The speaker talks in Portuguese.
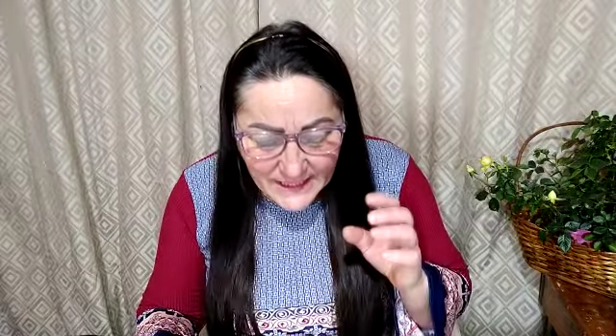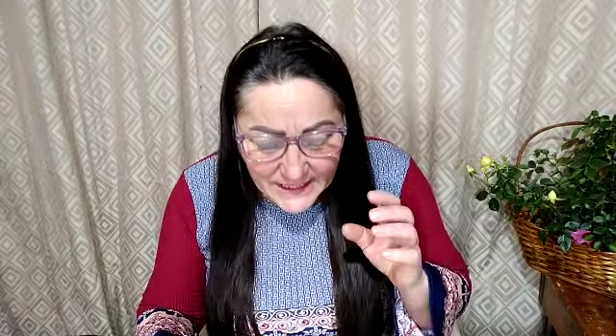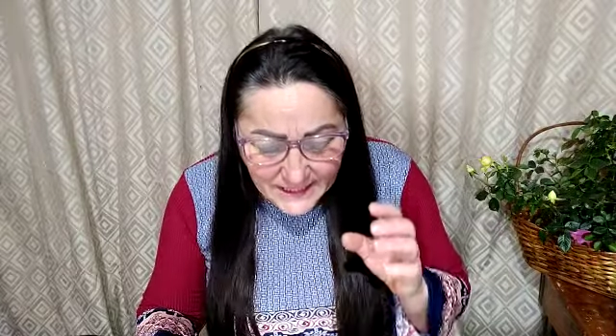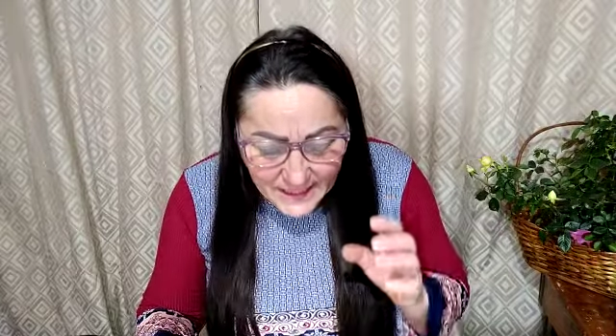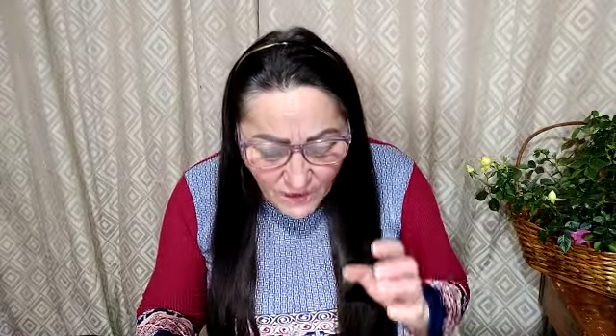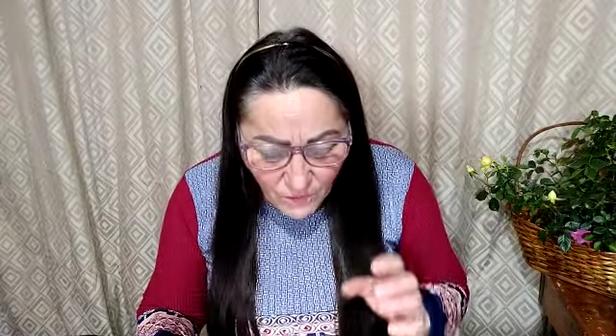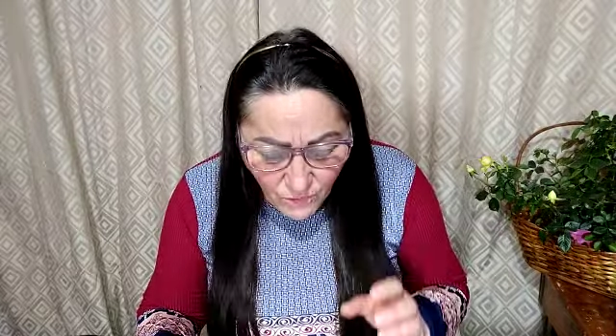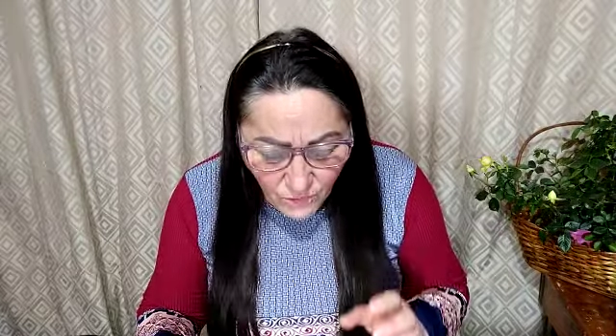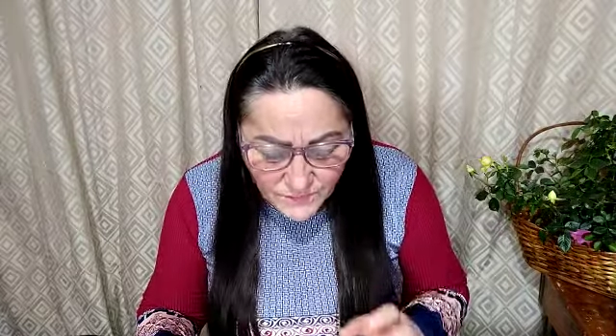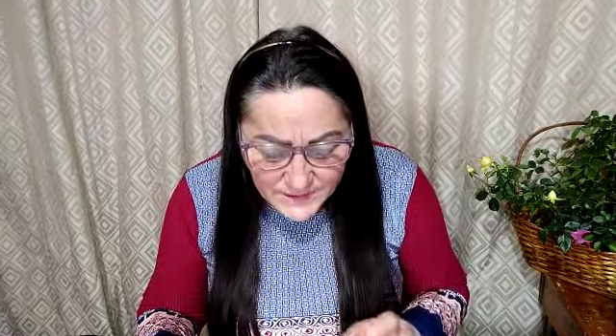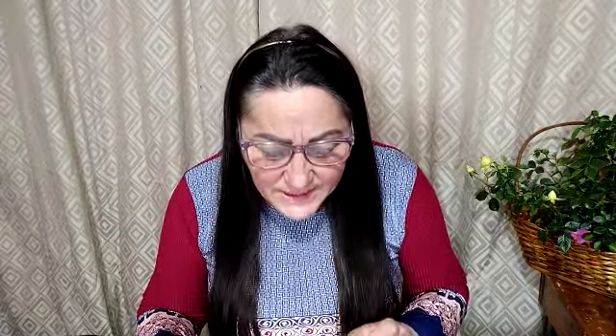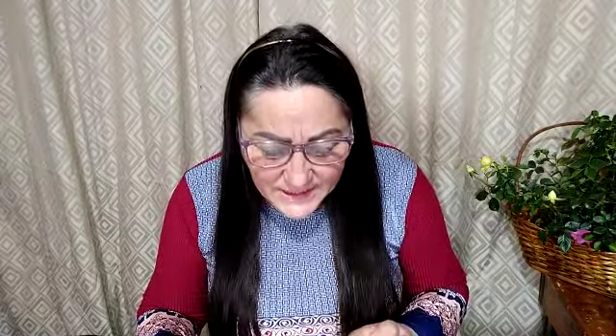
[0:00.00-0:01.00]
não
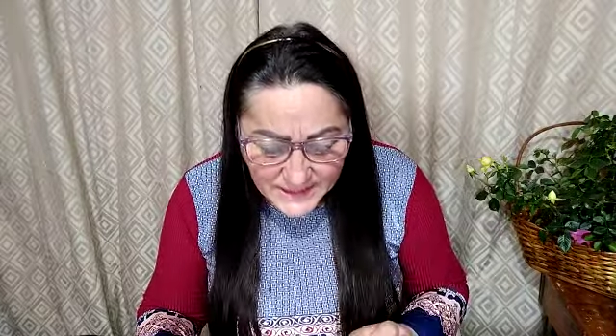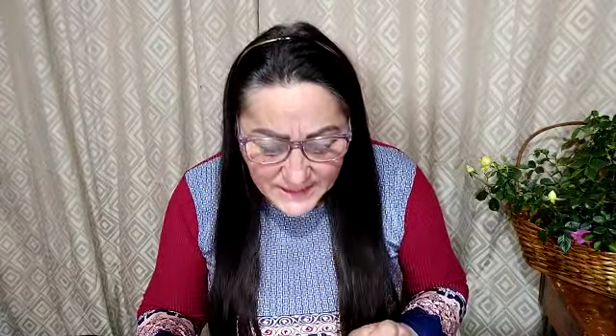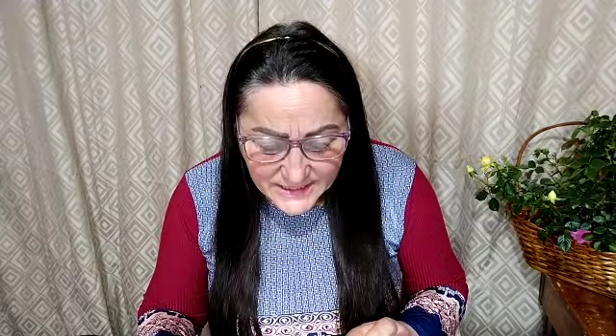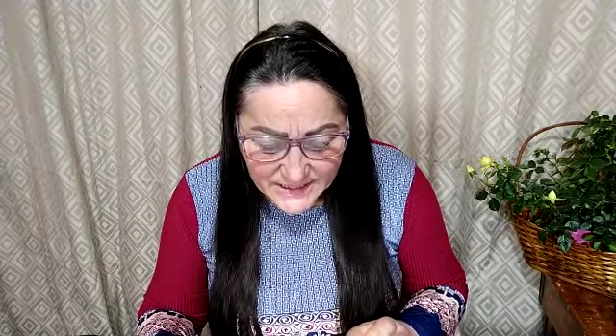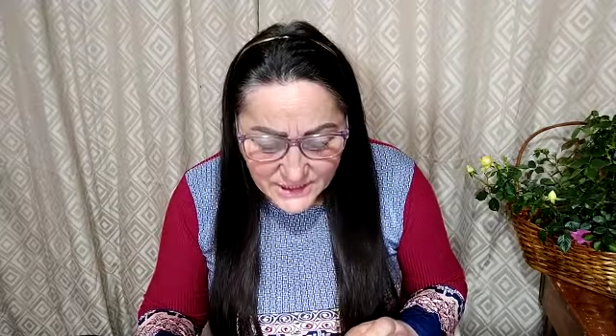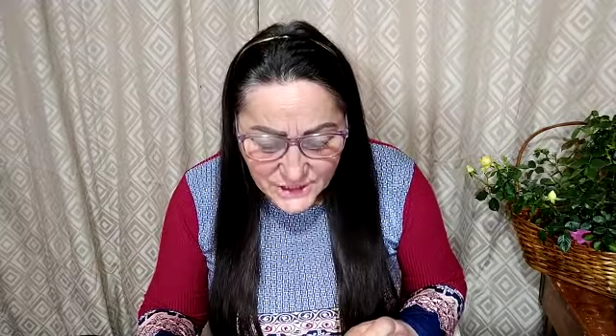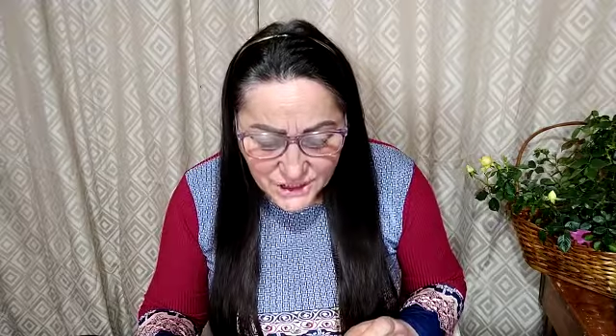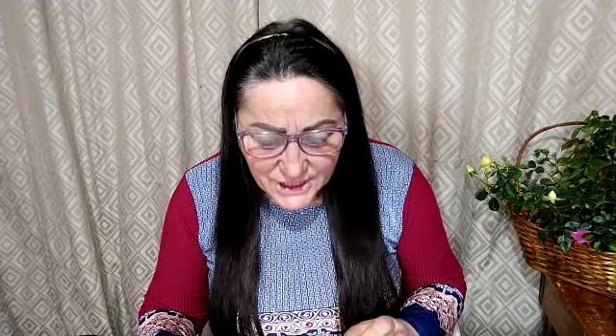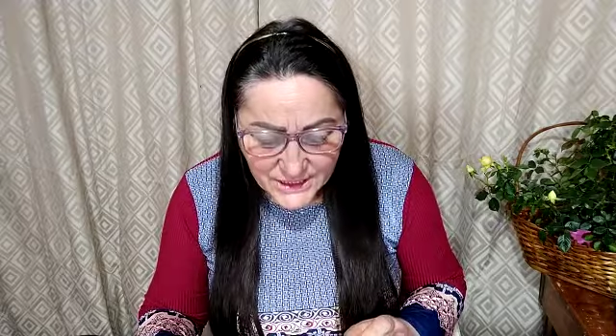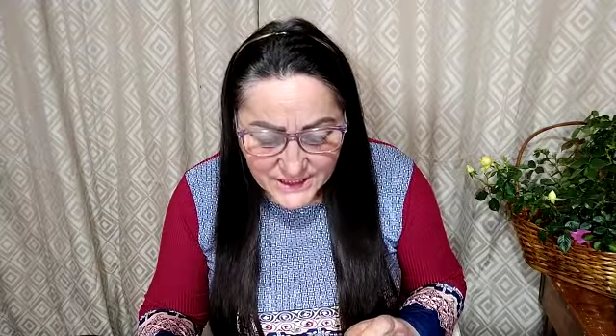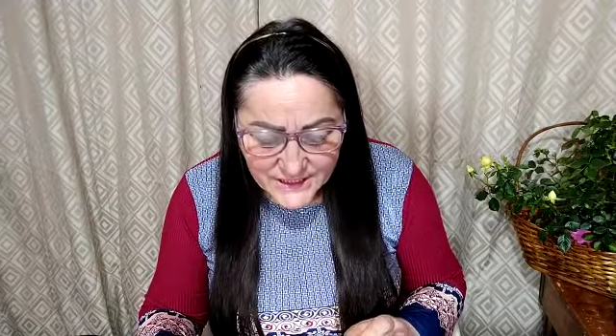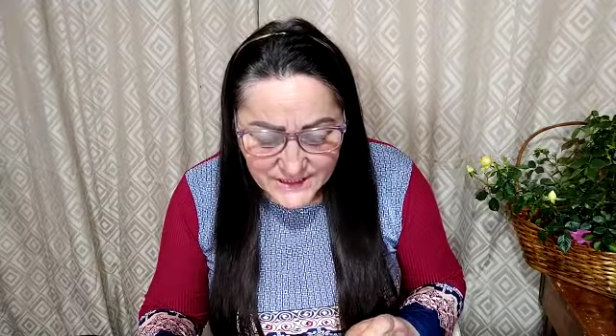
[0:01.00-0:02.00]
considerei as
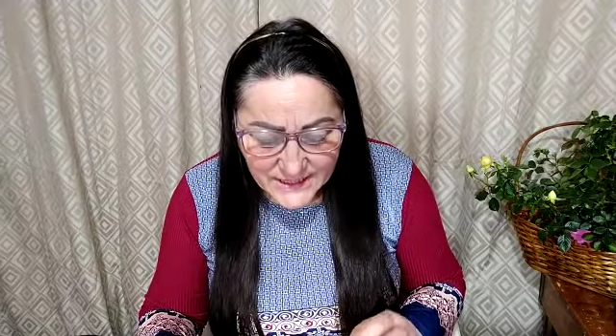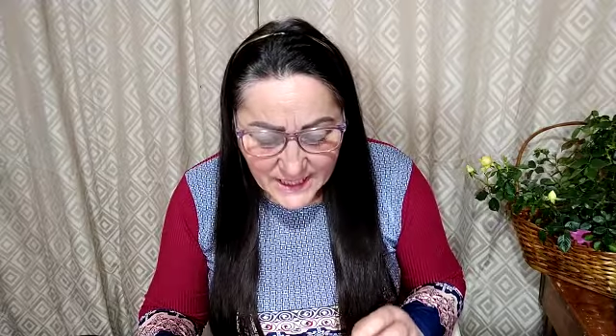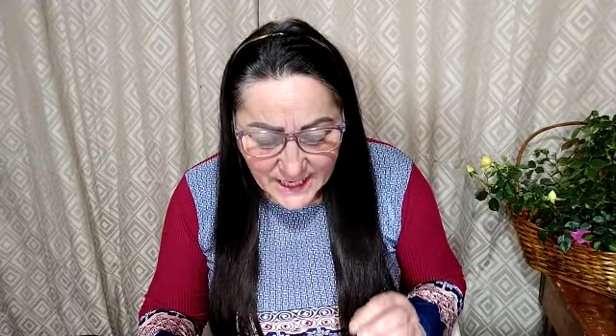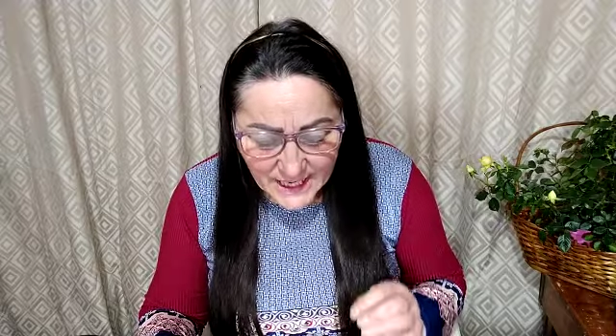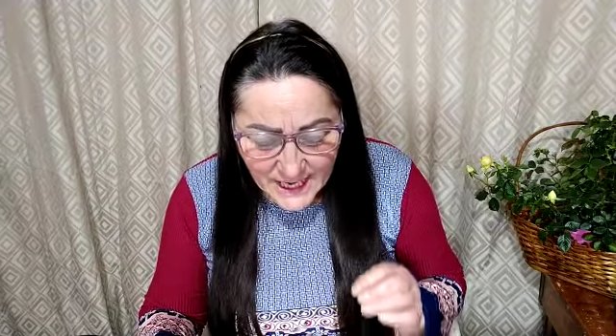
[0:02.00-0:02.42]
antigas.